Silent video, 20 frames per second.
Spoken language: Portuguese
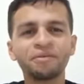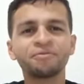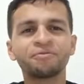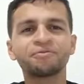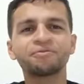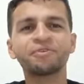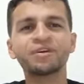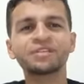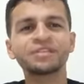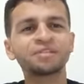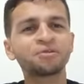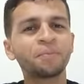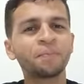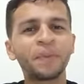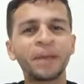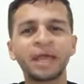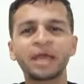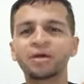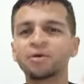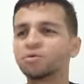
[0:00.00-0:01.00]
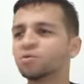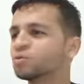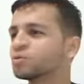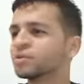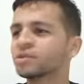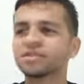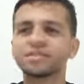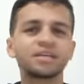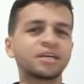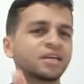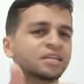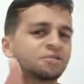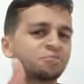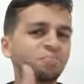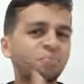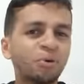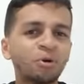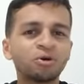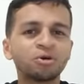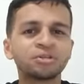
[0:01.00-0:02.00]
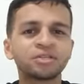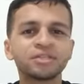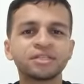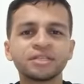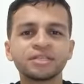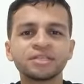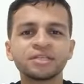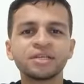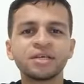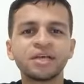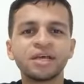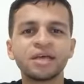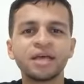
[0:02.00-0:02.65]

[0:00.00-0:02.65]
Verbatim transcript: fazendo perguntas, respostas,